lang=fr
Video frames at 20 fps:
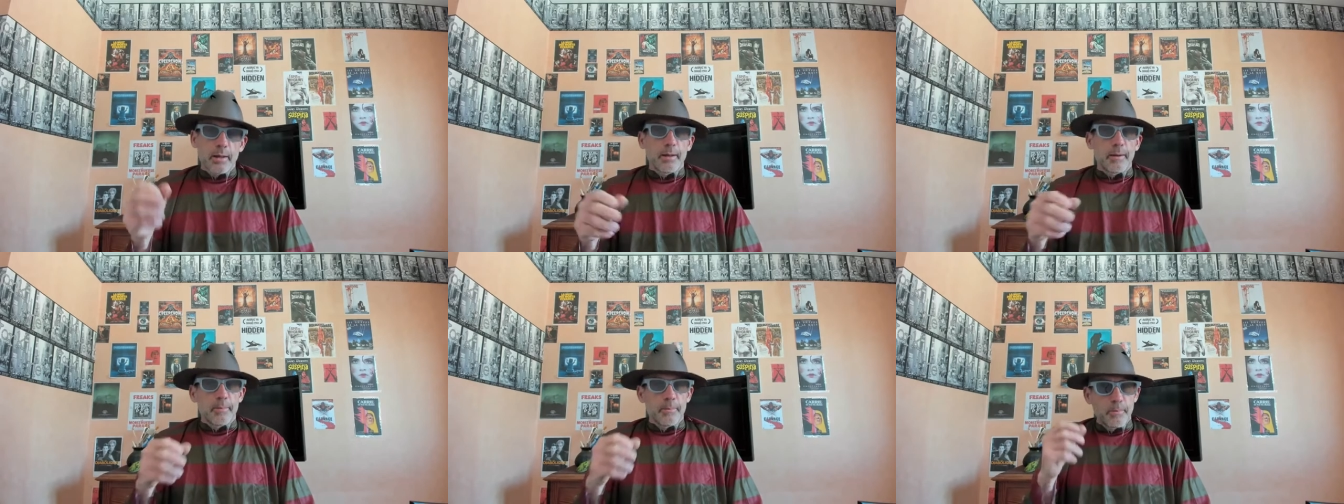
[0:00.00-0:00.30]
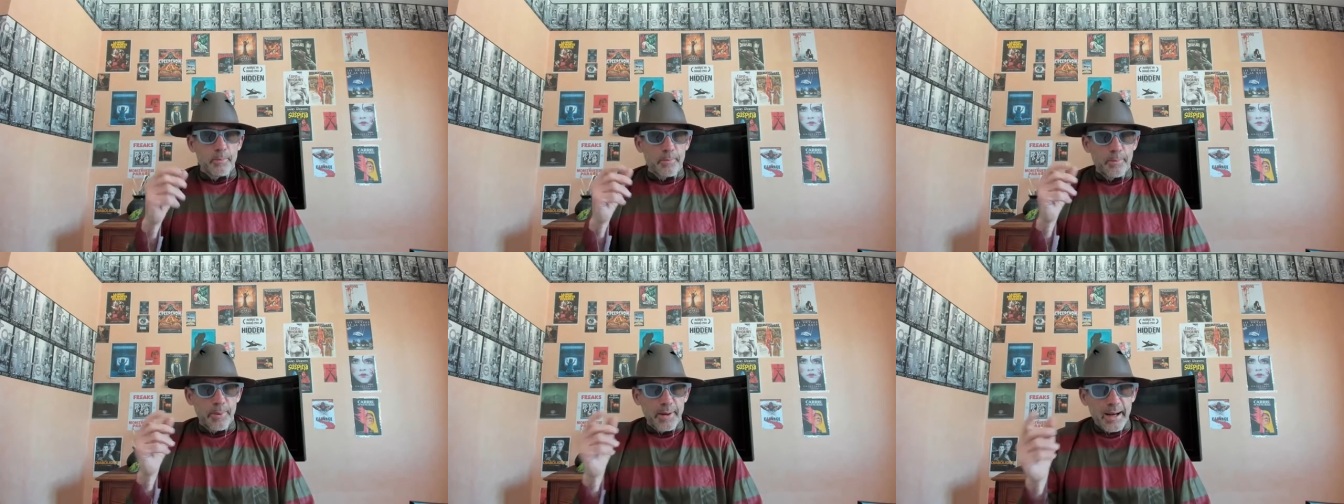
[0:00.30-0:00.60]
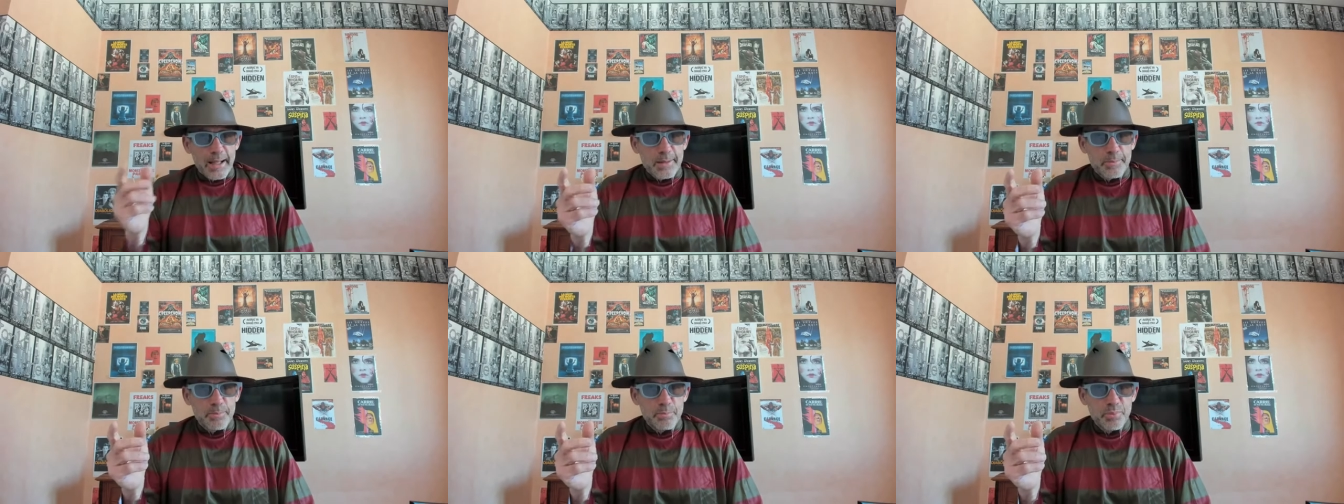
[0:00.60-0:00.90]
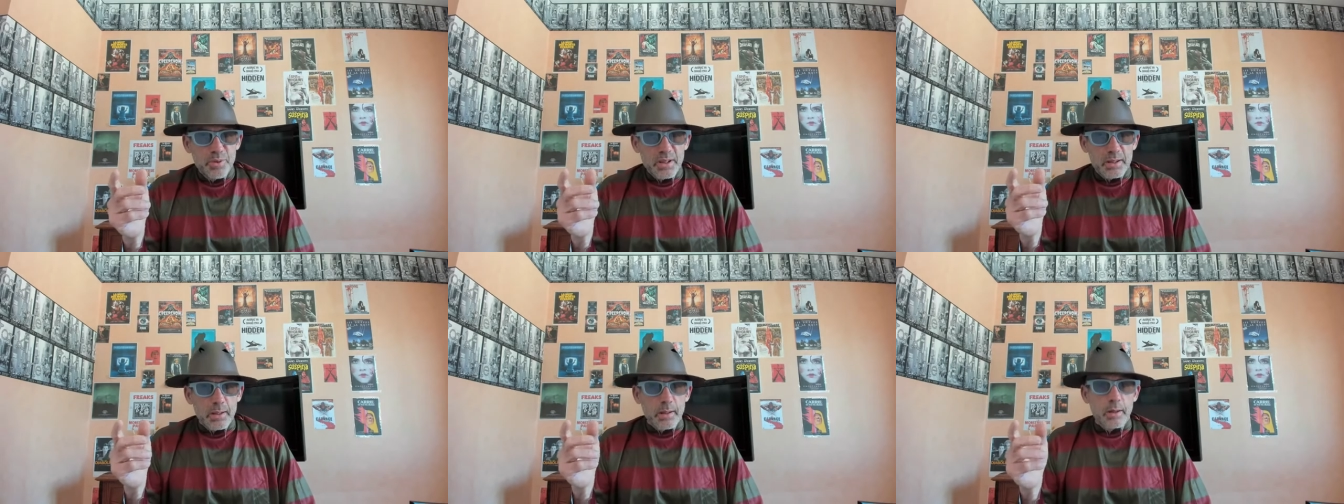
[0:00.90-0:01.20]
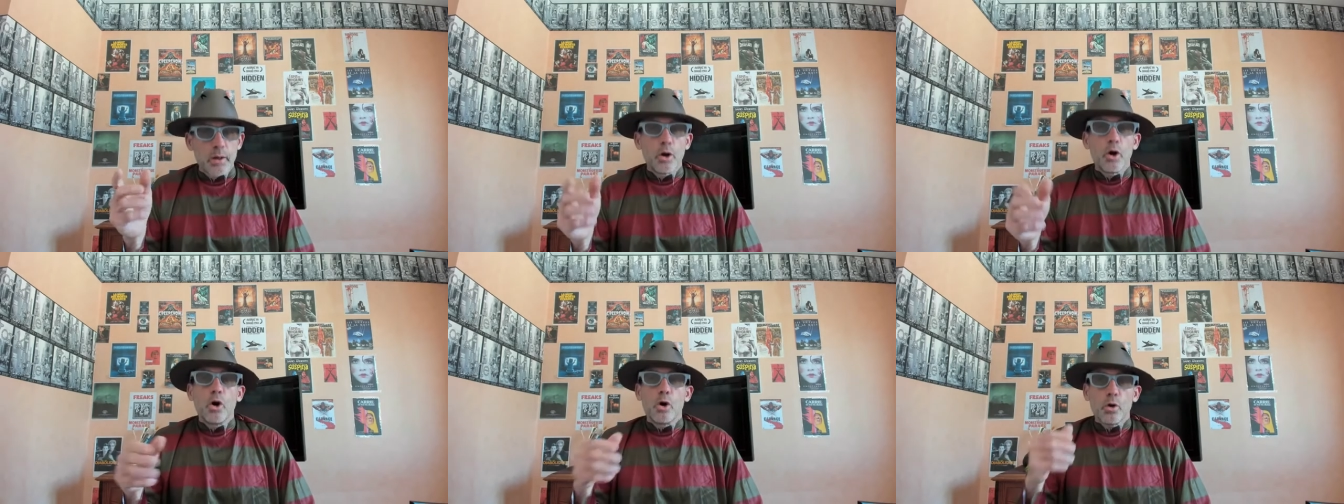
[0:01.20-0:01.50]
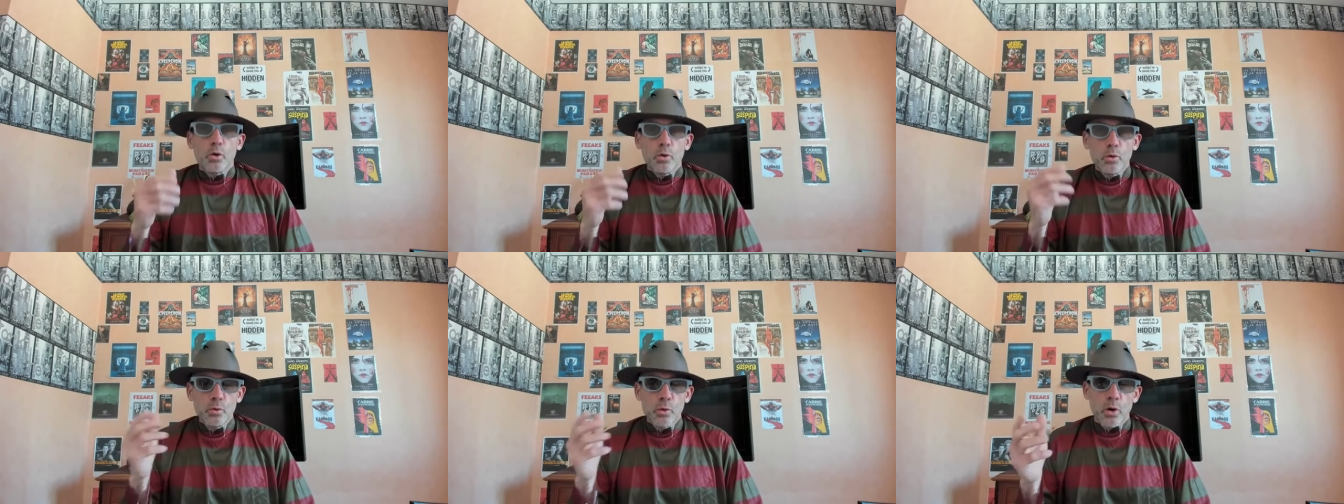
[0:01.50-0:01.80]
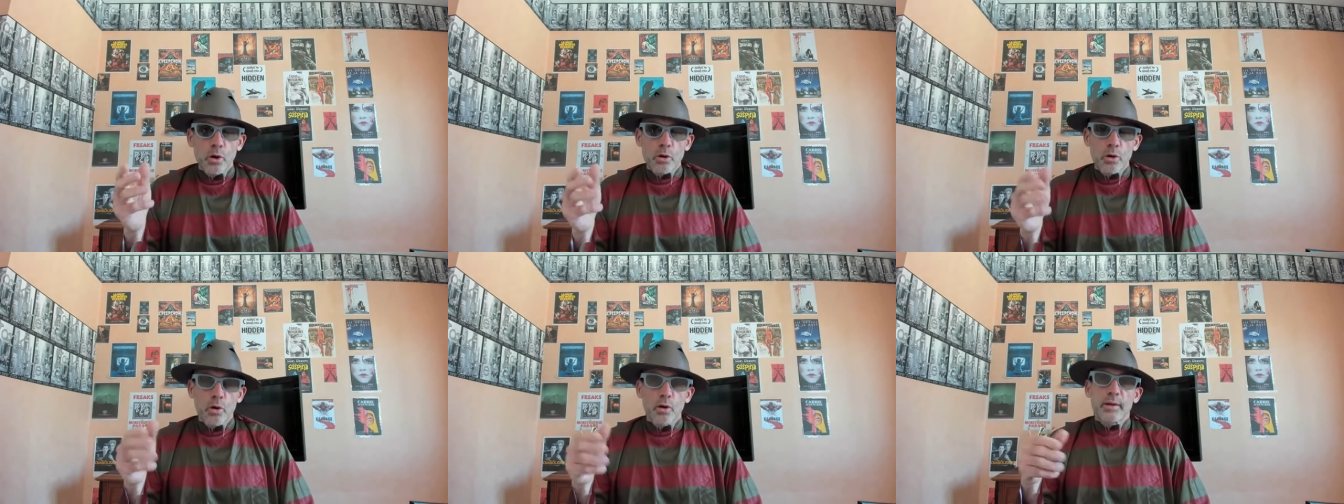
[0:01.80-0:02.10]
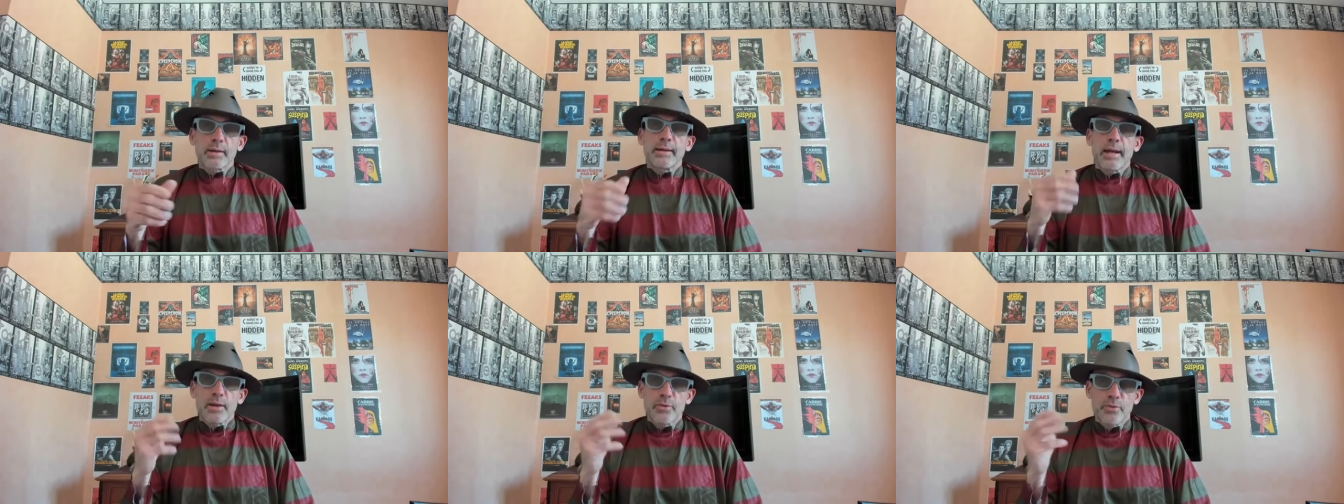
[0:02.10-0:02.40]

Brad Pitt ou encore Kiefer